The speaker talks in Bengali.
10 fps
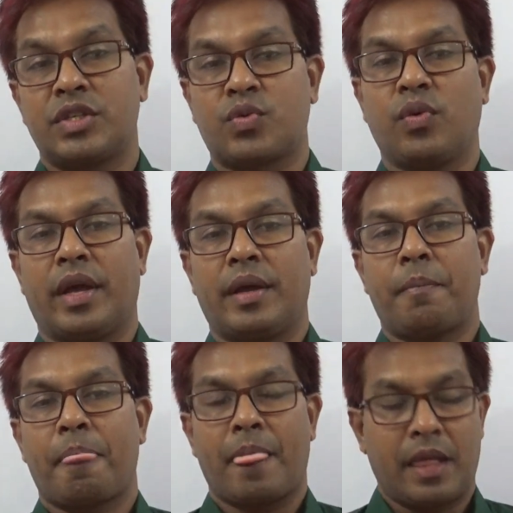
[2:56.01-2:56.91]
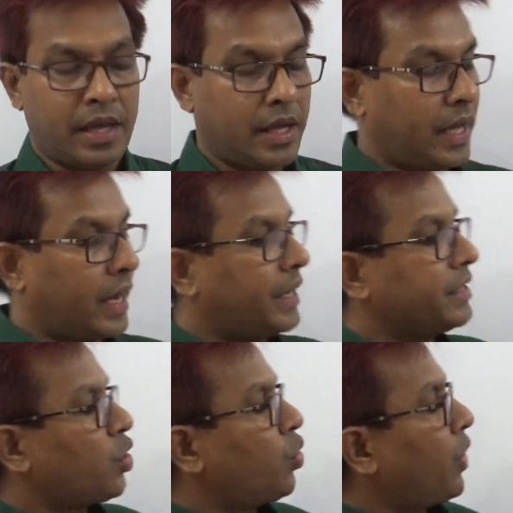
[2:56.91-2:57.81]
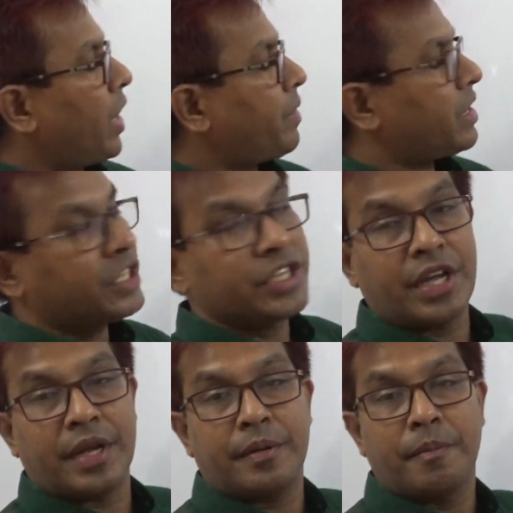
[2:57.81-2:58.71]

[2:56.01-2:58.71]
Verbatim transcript: স্কুলে এখানে যে ওএমআর শীটে